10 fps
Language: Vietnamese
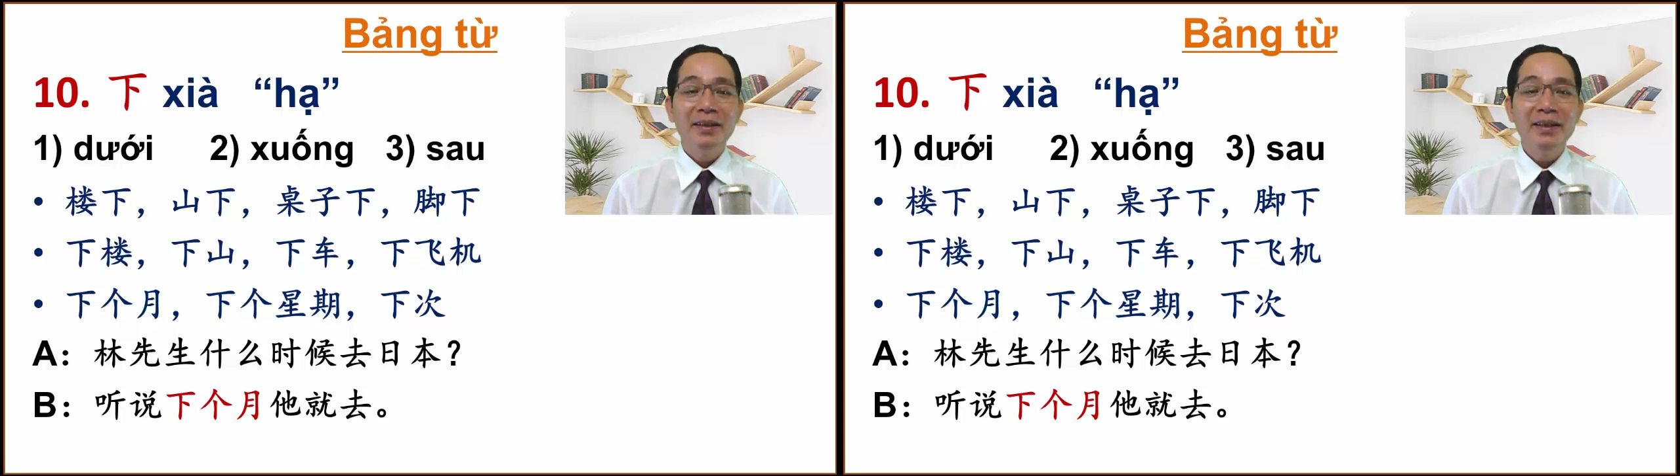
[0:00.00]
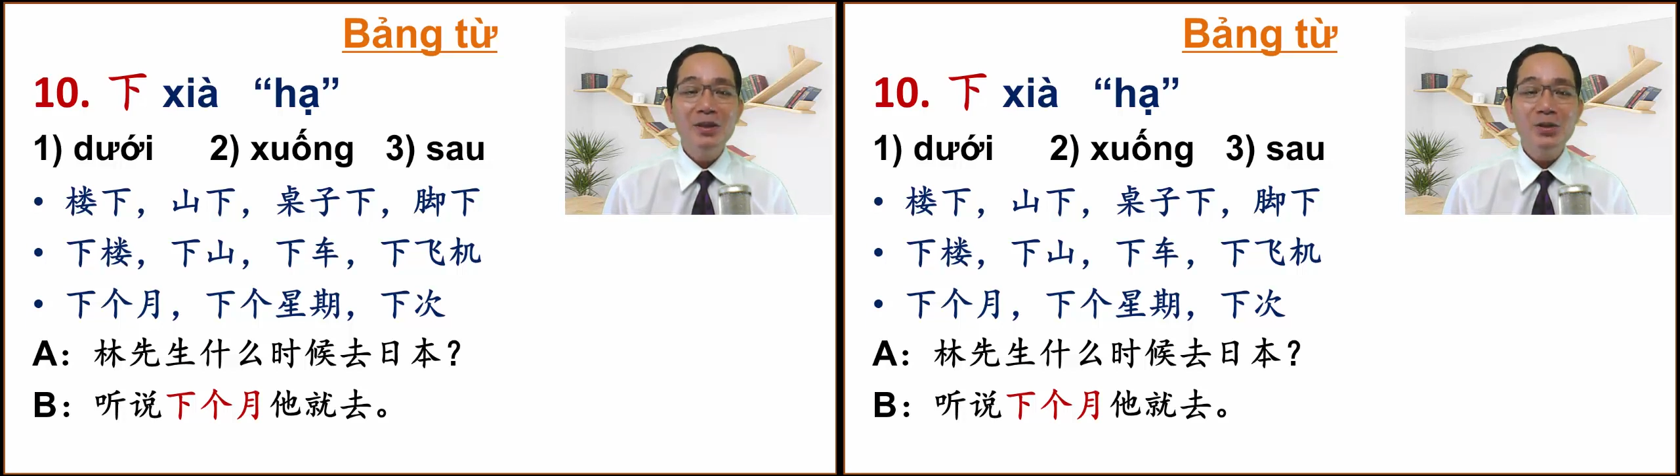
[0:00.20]

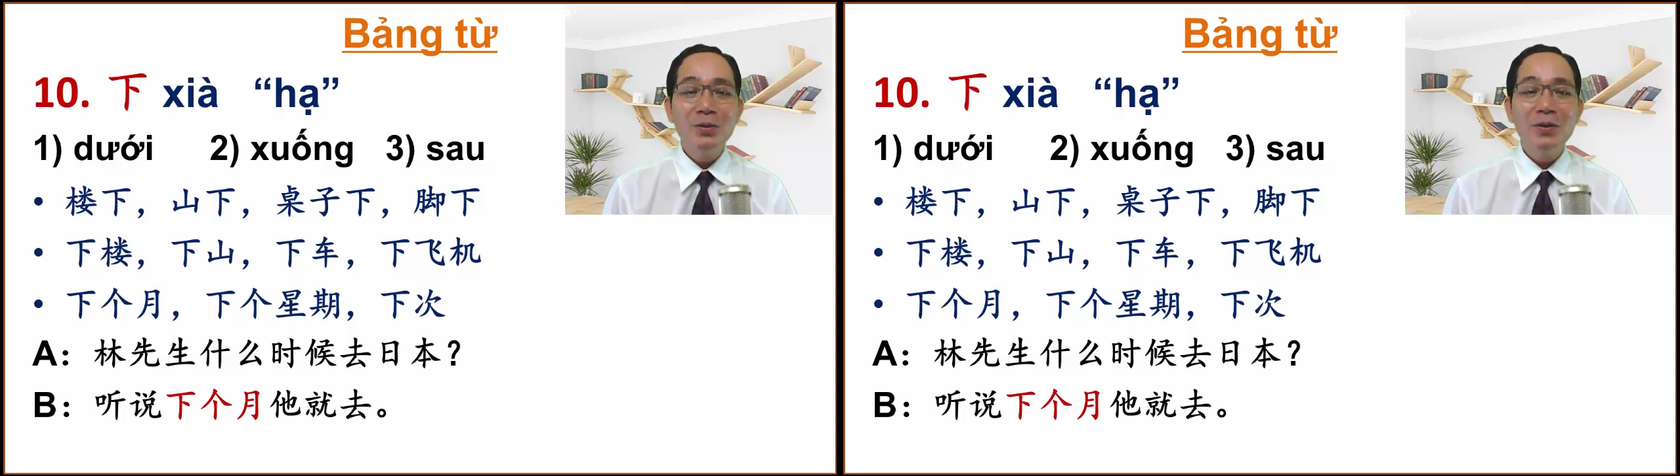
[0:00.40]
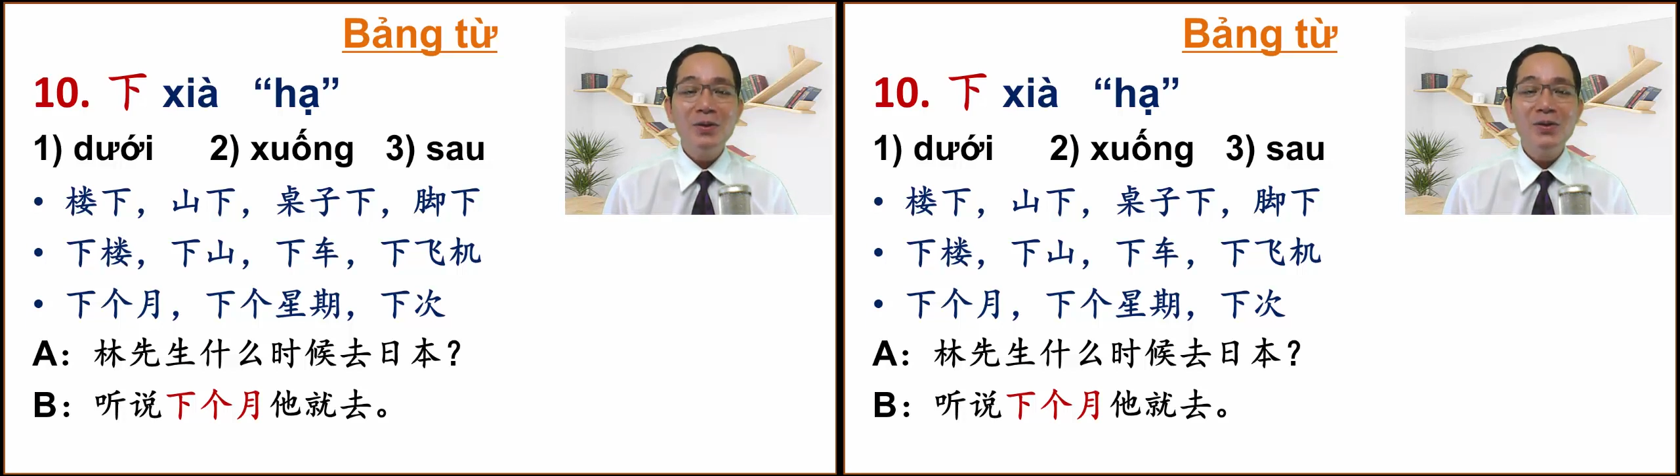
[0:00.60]
Thiên
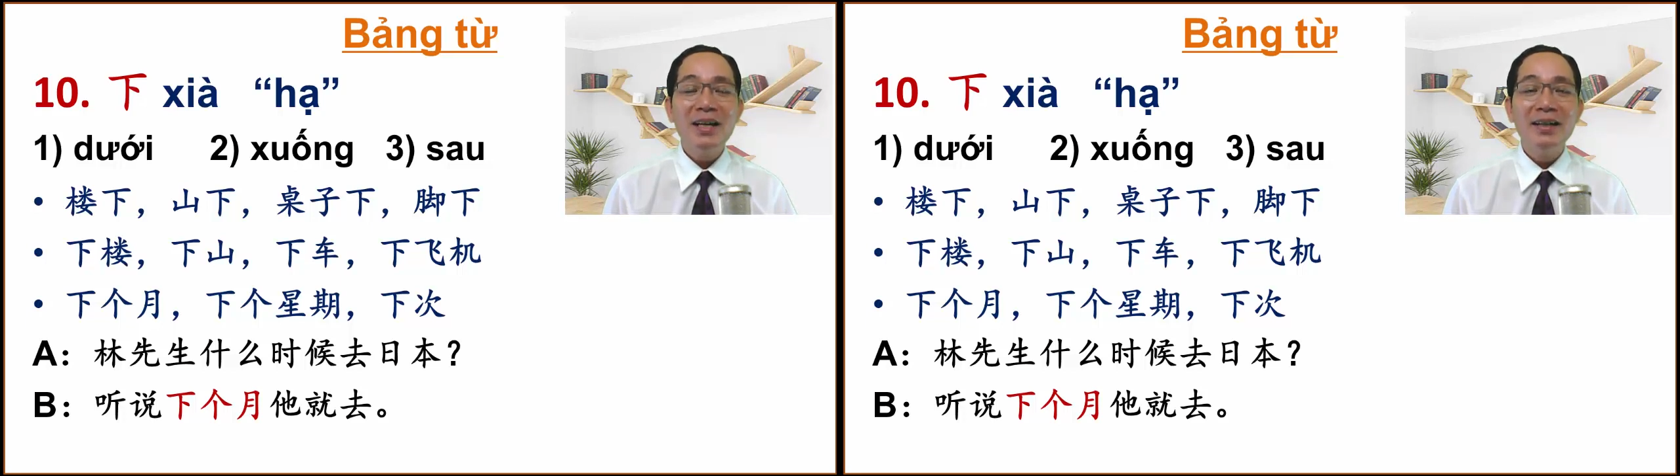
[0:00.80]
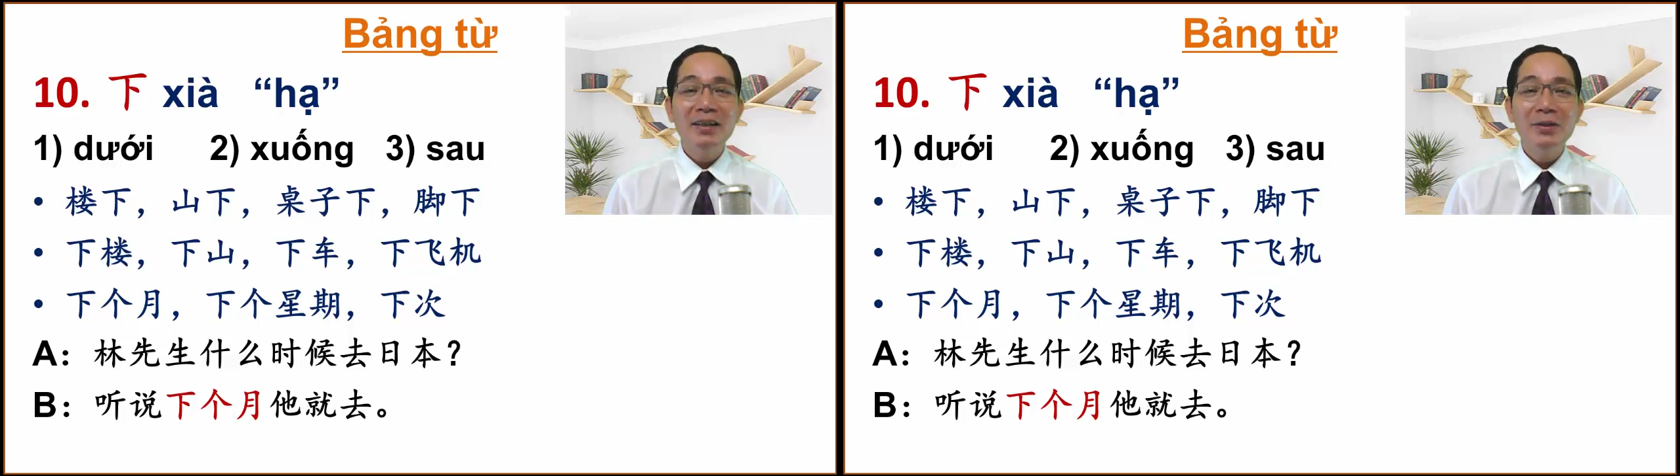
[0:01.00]
so
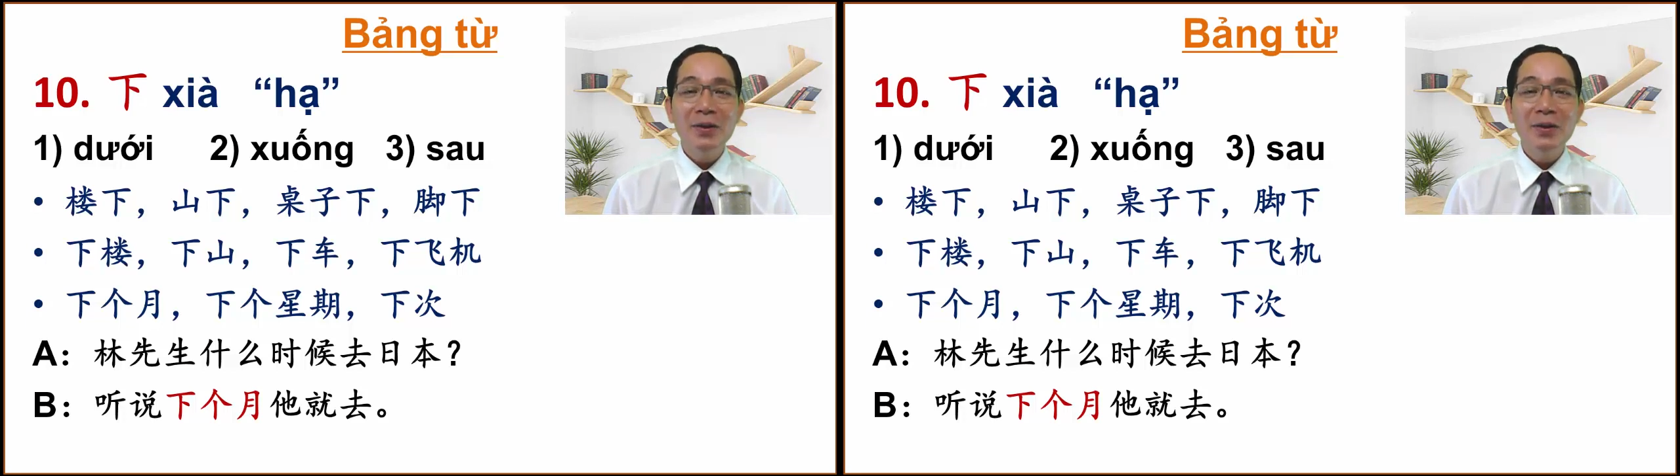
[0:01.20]
xa cơ